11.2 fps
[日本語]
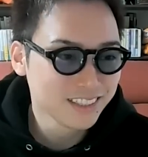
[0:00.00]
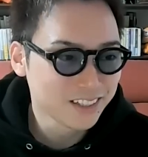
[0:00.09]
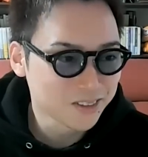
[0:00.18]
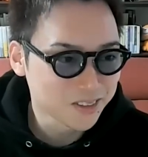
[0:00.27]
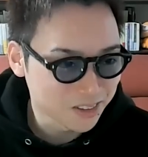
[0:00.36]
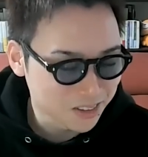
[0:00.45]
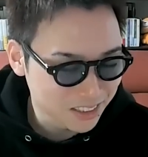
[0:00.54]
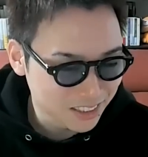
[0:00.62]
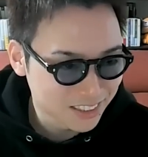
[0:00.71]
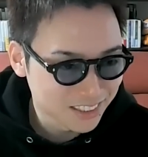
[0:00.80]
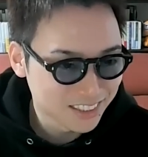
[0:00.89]
ちゃんとしてほ
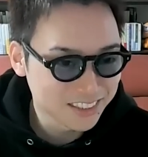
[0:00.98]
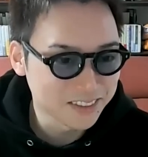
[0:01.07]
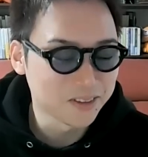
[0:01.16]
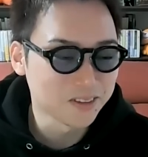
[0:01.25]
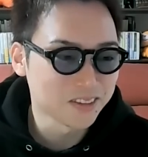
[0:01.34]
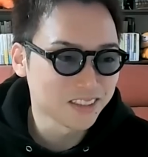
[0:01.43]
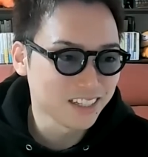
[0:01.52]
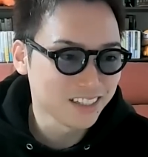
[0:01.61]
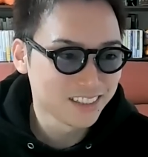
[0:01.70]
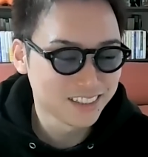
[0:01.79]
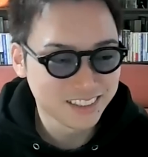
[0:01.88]
しい。仕事とし
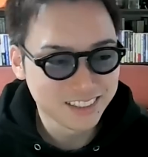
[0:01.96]
て。